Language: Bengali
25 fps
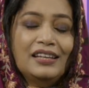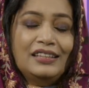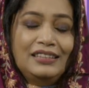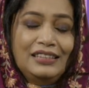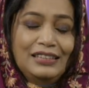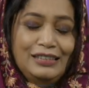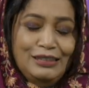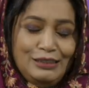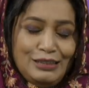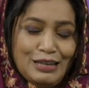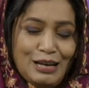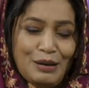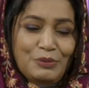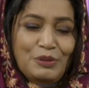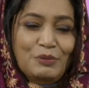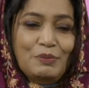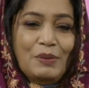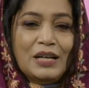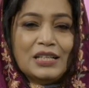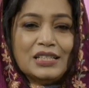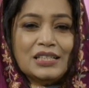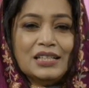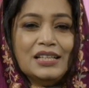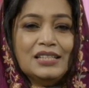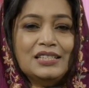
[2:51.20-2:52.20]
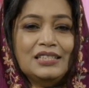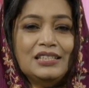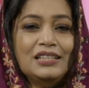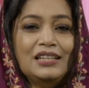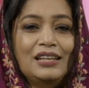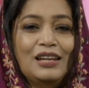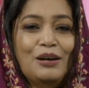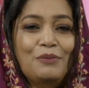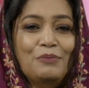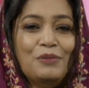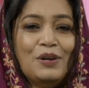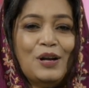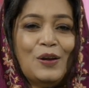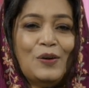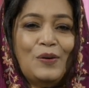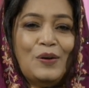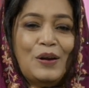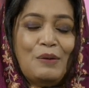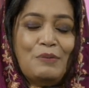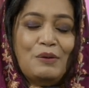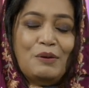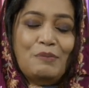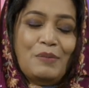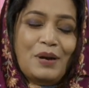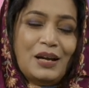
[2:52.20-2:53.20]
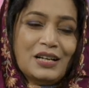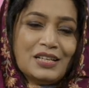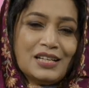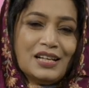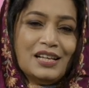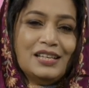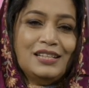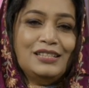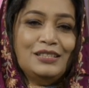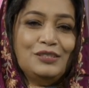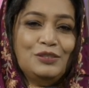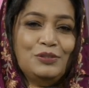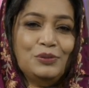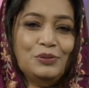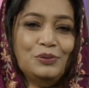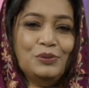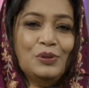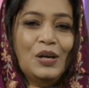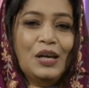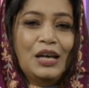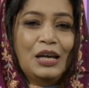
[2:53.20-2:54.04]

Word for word: দিনটা আমি বাসায় ছিলাম কারণ আমার বাসায় কিছু